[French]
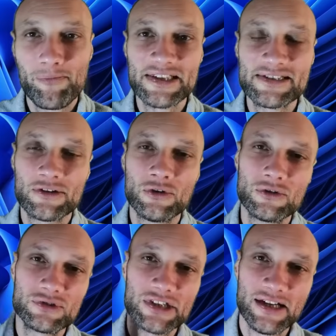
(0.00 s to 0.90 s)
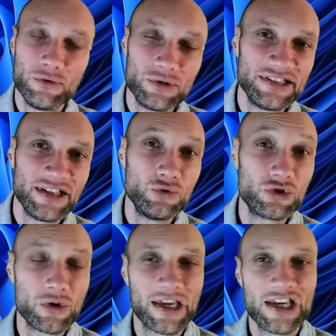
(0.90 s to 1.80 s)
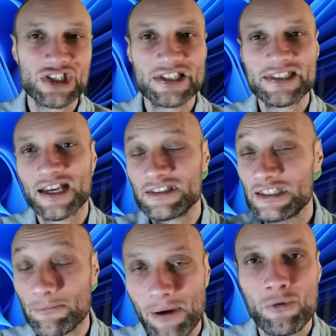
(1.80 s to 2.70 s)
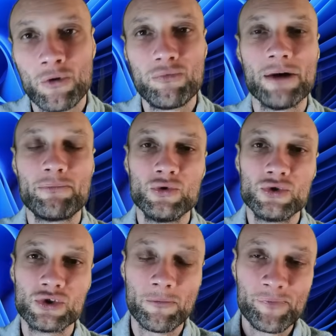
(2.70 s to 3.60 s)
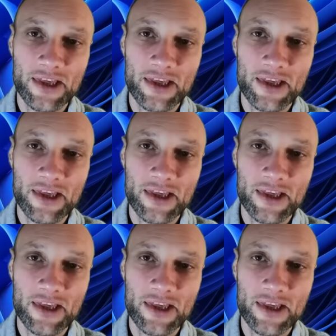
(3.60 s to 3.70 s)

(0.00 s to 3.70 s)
passante, vous allez utiliser du stockage externe, c'est pas bon pour la pollution.